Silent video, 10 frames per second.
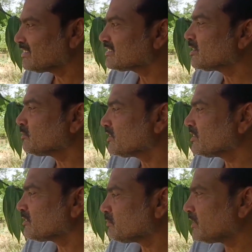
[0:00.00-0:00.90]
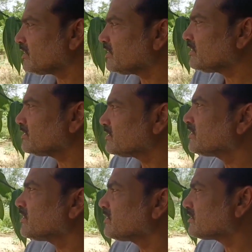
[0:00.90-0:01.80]
स्ट्रॉबेरी एक फल है
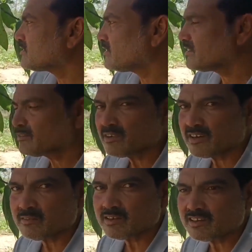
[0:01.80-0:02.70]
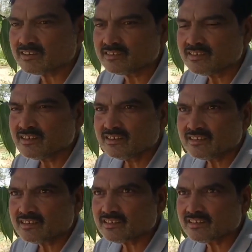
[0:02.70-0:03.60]
और इससे मतलब
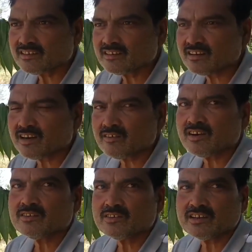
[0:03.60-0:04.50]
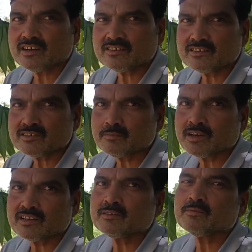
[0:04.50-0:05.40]
जैसे घाव हो जाए तो इससे
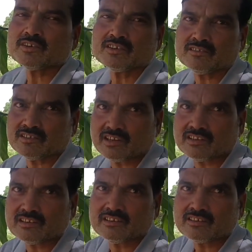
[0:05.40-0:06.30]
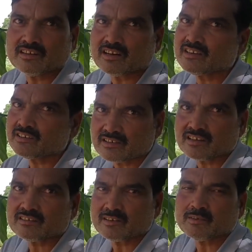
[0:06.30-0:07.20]
भरते बहुत जल्दी है अगर
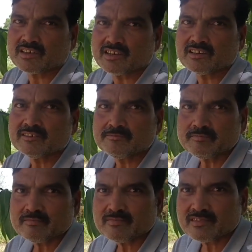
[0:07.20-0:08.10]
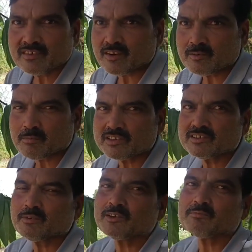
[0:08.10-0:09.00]
इसका सेवन करें और
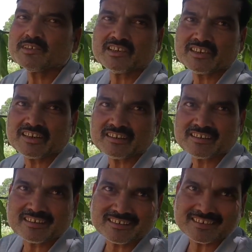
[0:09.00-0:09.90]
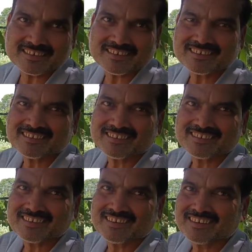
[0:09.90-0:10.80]
बच्चे बहुत पसंद करते हैं
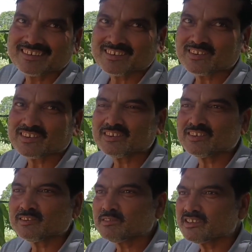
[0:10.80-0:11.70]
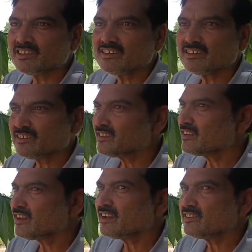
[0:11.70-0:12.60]
इसे छोटे छोटे बच्चे
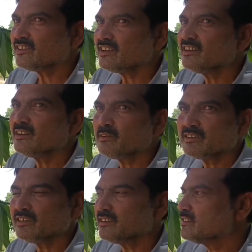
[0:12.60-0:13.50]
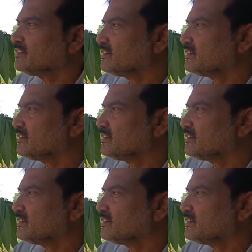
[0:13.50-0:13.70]
यहाँ तो नहीं है वैसे